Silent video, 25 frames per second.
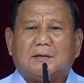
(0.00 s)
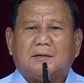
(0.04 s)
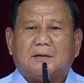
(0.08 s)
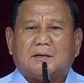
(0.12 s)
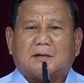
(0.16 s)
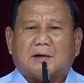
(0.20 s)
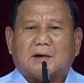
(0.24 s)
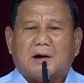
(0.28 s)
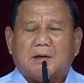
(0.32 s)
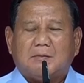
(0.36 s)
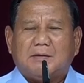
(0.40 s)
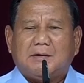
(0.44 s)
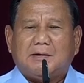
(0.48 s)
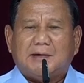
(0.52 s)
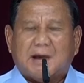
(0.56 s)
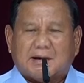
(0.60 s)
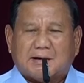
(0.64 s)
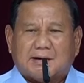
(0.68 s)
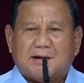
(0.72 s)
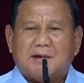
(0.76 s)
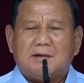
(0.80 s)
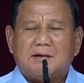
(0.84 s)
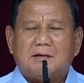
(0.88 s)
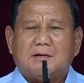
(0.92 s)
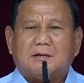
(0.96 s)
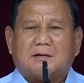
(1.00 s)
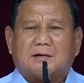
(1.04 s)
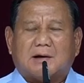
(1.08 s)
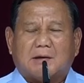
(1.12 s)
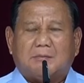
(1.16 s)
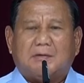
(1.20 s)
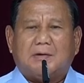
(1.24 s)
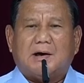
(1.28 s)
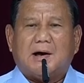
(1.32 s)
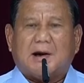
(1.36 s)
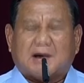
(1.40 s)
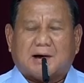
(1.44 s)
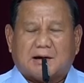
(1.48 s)
kami yakin
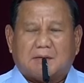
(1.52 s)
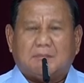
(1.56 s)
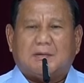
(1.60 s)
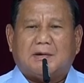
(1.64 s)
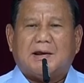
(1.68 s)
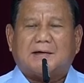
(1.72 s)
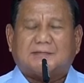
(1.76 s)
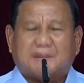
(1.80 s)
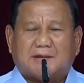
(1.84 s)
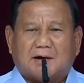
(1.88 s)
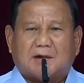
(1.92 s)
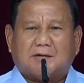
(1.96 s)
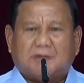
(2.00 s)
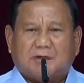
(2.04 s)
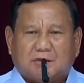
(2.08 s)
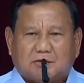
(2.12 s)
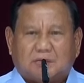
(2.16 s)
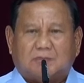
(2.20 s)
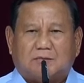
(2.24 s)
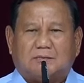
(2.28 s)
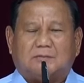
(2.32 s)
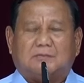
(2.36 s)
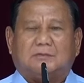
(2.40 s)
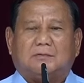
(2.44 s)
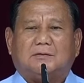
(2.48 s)
kami akan melaksanakan itu